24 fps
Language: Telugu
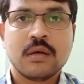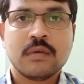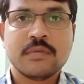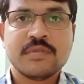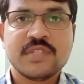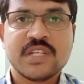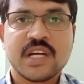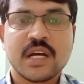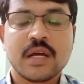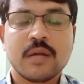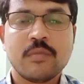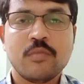
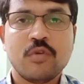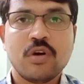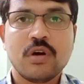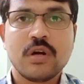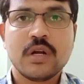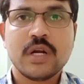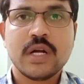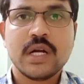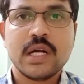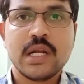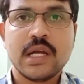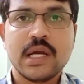జగన్మోహన్
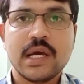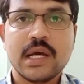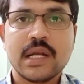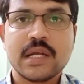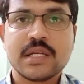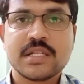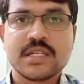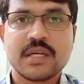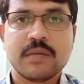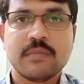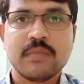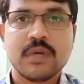రెడ్డి గారికి
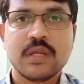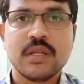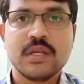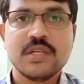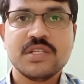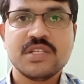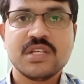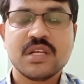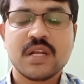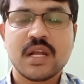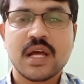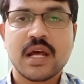
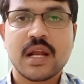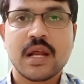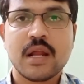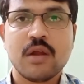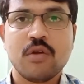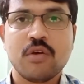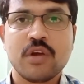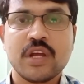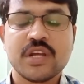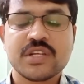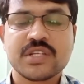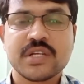సంబంధించి నారా
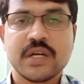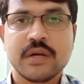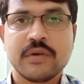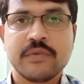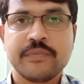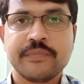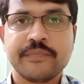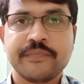లోకేష్ గారు